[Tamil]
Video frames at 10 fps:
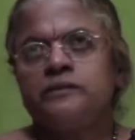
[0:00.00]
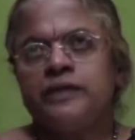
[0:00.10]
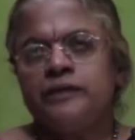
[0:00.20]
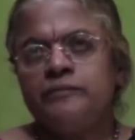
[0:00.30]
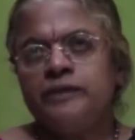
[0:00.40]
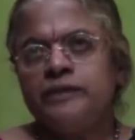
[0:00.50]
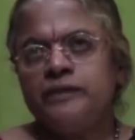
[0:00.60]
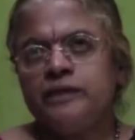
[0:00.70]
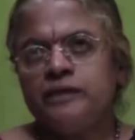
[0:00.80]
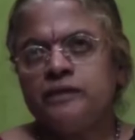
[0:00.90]
தன்மை
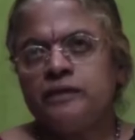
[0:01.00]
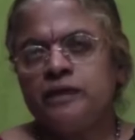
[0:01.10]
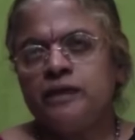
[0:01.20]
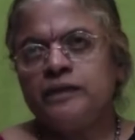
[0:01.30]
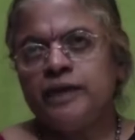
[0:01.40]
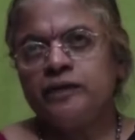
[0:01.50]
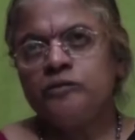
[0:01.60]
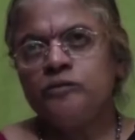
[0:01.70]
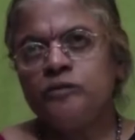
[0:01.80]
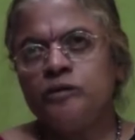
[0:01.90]
என்ன அதை
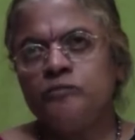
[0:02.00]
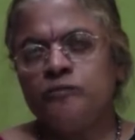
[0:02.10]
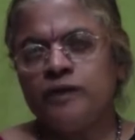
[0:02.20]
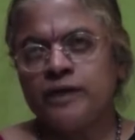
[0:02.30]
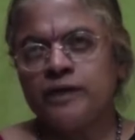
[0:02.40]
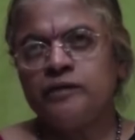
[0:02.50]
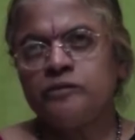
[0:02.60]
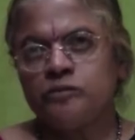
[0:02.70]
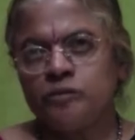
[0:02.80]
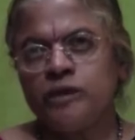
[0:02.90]
அறிந்து கொள்ளும் வகை
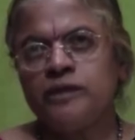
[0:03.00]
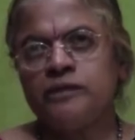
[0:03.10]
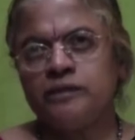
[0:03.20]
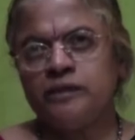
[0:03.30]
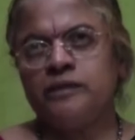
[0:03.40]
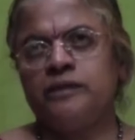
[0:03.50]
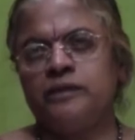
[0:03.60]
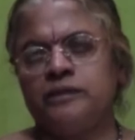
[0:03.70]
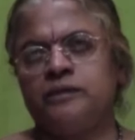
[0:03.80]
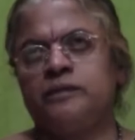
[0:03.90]
தொகை என்ன
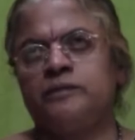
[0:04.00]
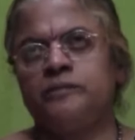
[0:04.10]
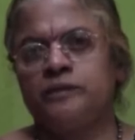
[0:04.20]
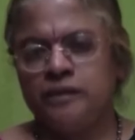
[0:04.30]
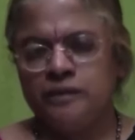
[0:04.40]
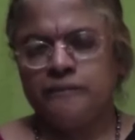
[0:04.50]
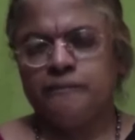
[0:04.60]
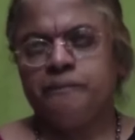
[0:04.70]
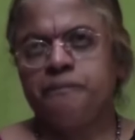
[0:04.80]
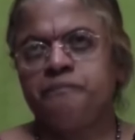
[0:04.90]
அப்படின்னா
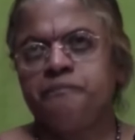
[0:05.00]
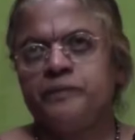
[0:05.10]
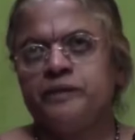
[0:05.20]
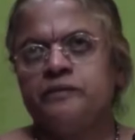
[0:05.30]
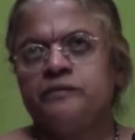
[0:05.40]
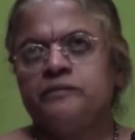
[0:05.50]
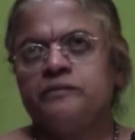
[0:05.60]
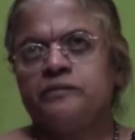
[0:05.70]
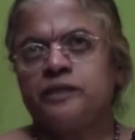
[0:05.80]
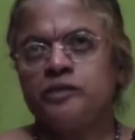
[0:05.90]

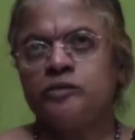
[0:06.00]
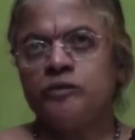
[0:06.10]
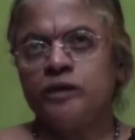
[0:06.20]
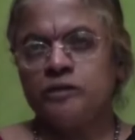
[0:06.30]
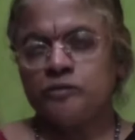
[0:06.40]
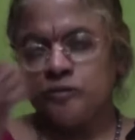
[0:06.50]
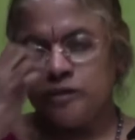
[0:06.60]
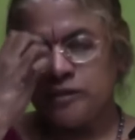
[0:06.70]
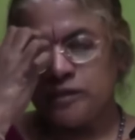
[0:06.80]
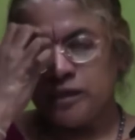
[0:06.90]
தத்துவங்கள்
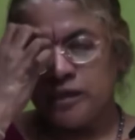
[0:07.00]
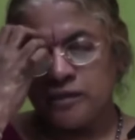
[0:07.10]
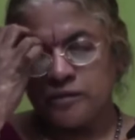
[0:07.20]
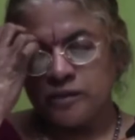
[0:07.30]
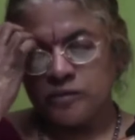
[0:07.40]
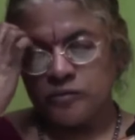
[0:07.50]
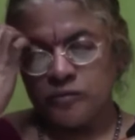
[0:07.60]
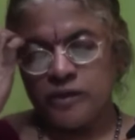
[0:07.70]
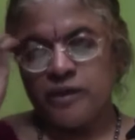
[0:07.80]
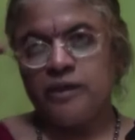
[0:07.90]
தொண்ணூத்தாறு
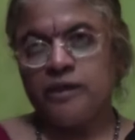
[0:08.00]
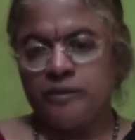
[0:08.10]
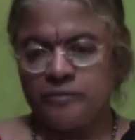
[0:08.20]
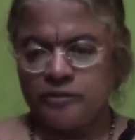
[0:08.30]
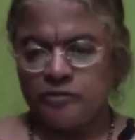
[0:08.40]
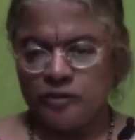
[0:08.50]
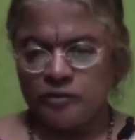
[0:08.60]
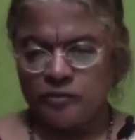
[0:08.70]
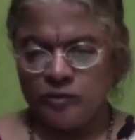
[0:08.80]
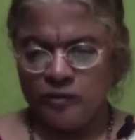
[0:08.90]
தத்துவங்கள் அப்படின்னு சொல்லி
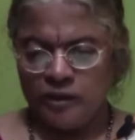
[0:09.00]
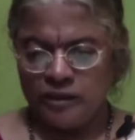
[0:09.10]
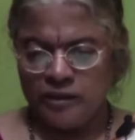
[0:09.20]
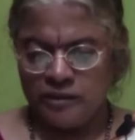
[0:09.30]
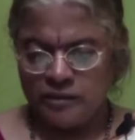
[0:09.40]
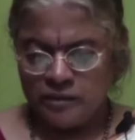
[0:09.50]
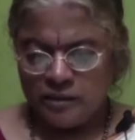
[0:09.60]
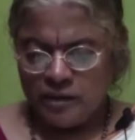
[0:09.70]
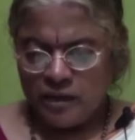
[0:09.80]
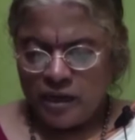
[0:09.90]
சொல்லுவாங்க
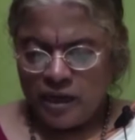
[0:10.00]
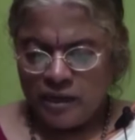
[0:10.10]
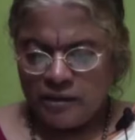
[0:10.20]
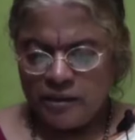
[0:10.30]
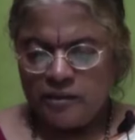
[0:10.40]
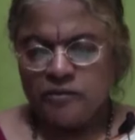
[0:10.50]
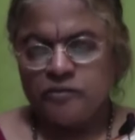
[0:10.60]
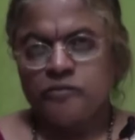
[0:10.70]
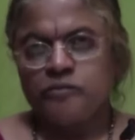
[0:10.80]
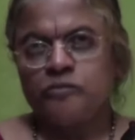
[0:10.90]
அதை
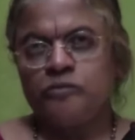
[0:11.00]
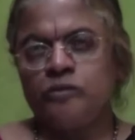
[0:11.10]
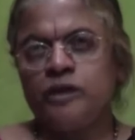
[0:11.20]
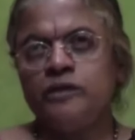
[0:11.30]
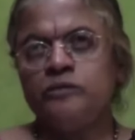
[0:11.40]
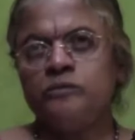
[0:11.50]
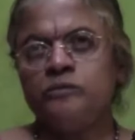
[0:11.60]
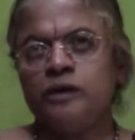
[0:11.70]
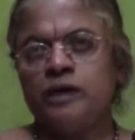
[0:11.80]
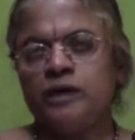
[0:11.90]
தொகை
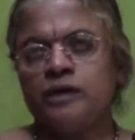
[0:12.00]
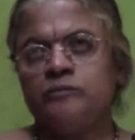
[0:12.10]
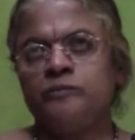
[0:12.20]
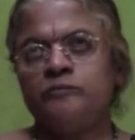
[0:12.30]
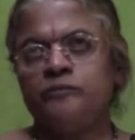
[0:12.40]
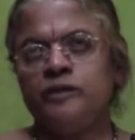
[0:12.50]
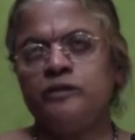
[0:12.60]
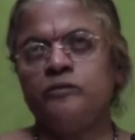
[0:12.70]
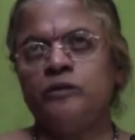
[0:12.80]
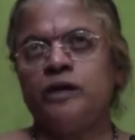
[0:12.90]
நூலாகவும்
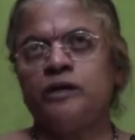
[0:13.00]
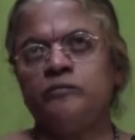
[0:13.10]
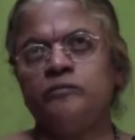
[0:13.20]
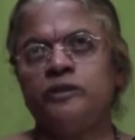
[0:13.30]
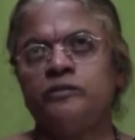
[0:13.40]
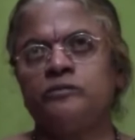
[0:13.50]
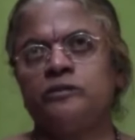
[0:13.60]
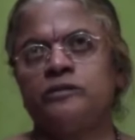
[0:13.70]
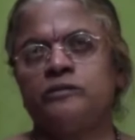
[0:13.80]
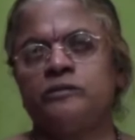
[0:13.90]
விரிநூலாகவும்
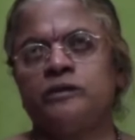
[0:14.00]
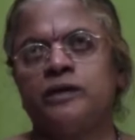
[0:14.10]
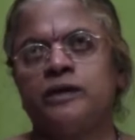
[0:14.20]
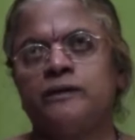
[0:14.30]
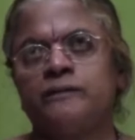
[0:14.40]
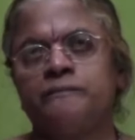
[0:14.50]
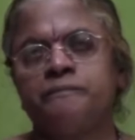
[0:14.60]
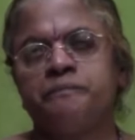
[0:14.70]
விரித்துரைத்திருக்கிறார்கள்